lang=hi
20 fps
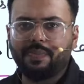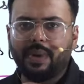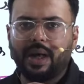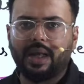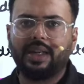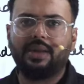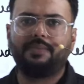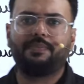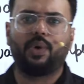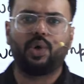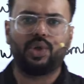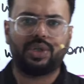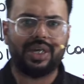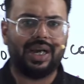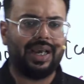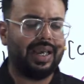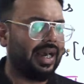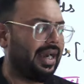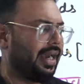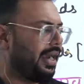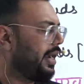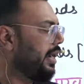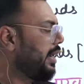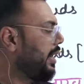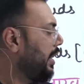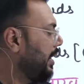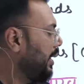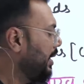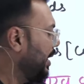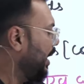पानी पहुंचाया है
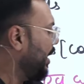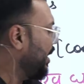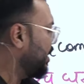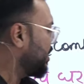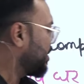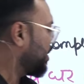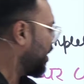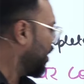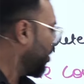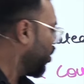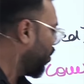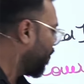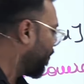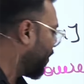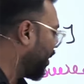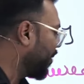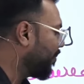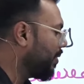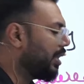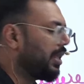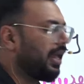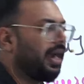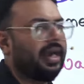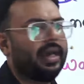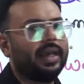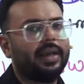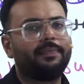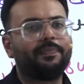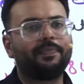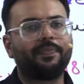ये इसकी उपलब्धता
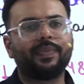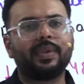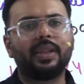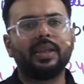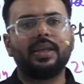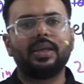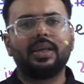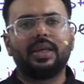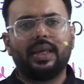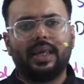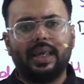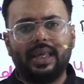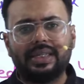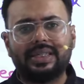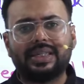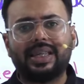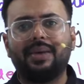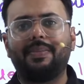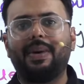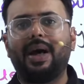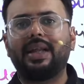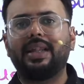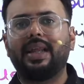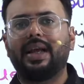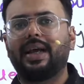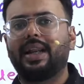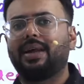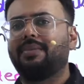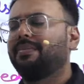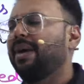है इसके बाद
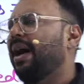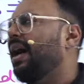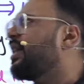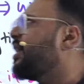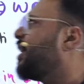अगर हम बात